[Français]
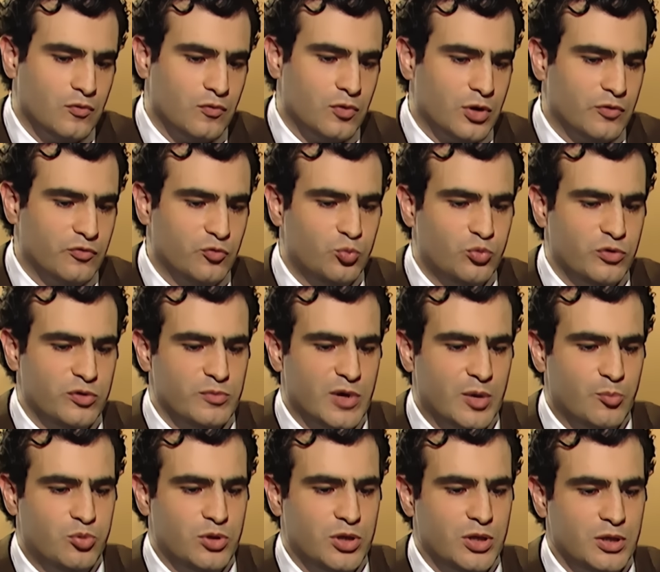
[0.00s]
Voilà, vous pouvez
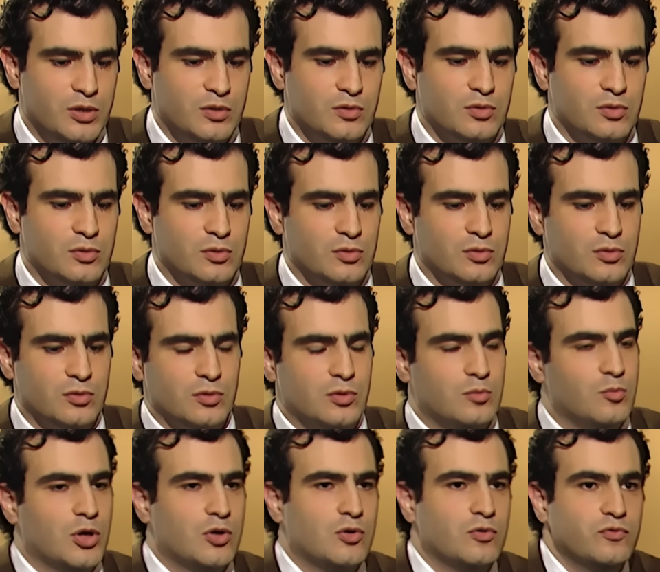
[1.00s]
m'appeler euh,
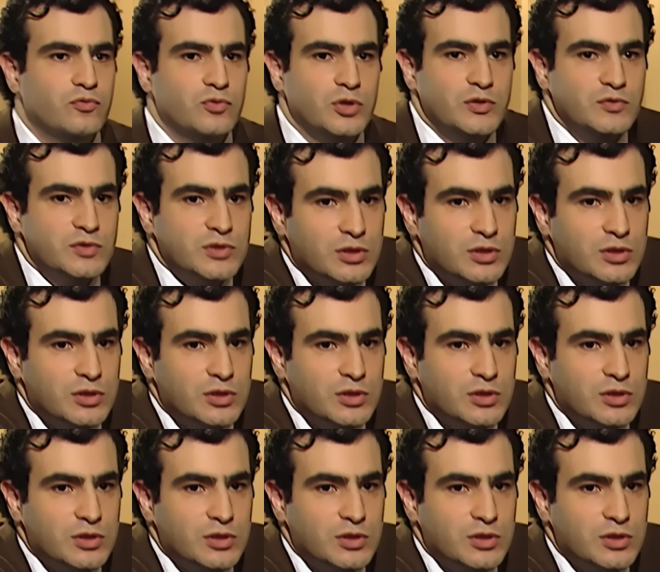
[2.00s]
bah, quand vous voulez.